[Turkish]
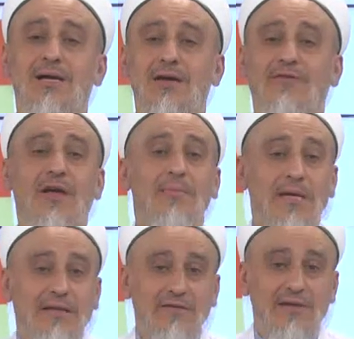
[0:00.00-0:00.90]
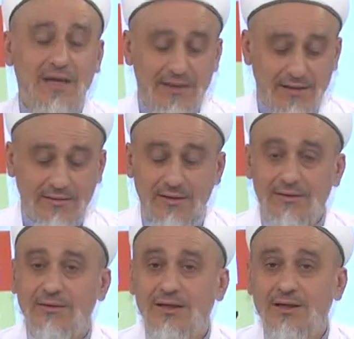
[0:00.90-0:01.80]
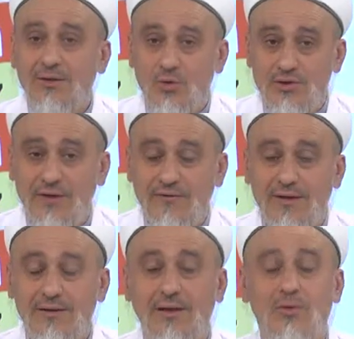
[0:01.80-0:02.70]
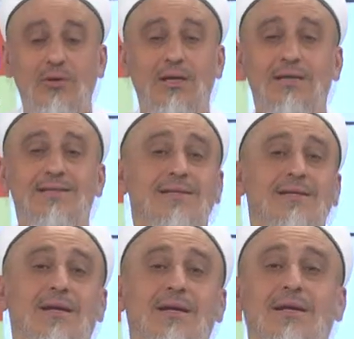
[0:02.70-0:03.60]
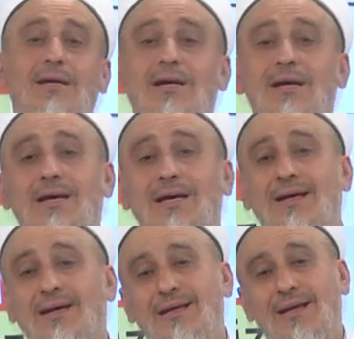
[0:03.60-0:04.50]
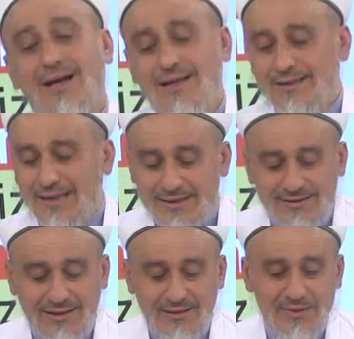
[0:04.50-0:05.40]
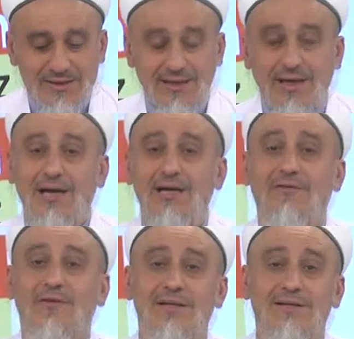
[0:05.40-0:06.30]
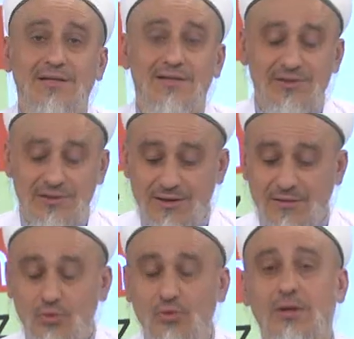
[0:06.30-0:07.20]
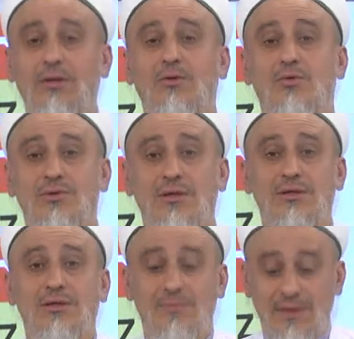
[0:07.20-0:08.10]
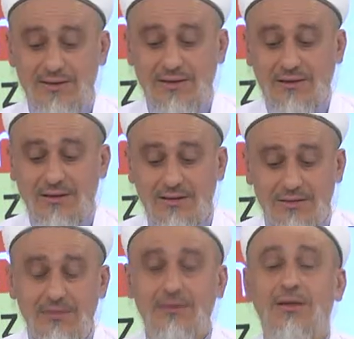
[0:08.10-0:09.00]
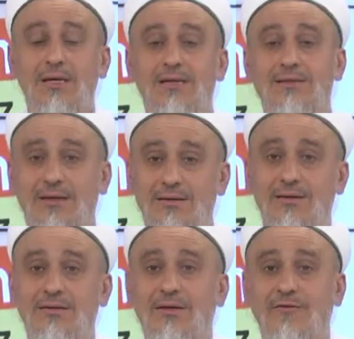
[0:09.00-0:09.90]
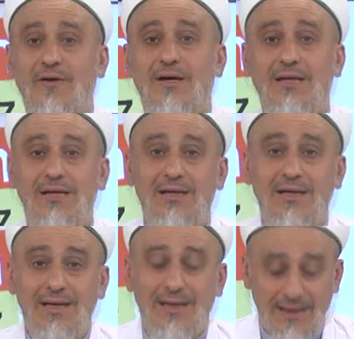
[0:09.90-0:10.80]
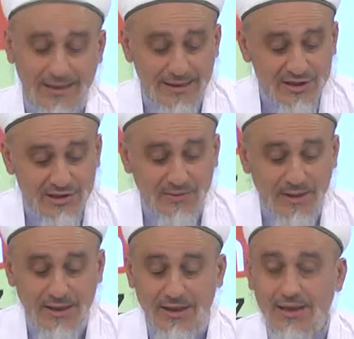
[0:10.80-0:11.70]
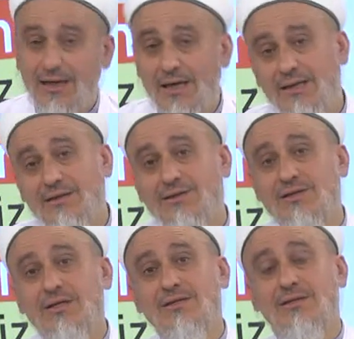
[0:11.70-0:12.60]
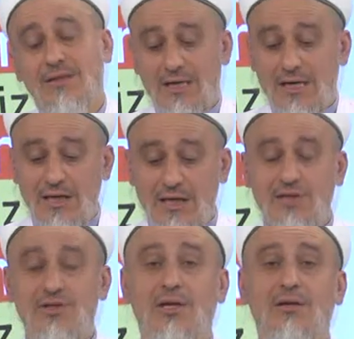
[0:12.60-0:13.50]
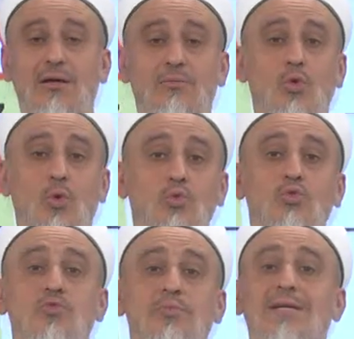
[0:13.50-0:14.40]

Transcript: FM TV ekranlarındaki hoca efendiler olarak sizlere e, yani derslerimizi ayet ve hadisler ışığında büyük Allah dostlarının kıymetli zatlarının zatların da ifadeleriyle e, işlemeye gayret edeceğiz. İnşallah bu 31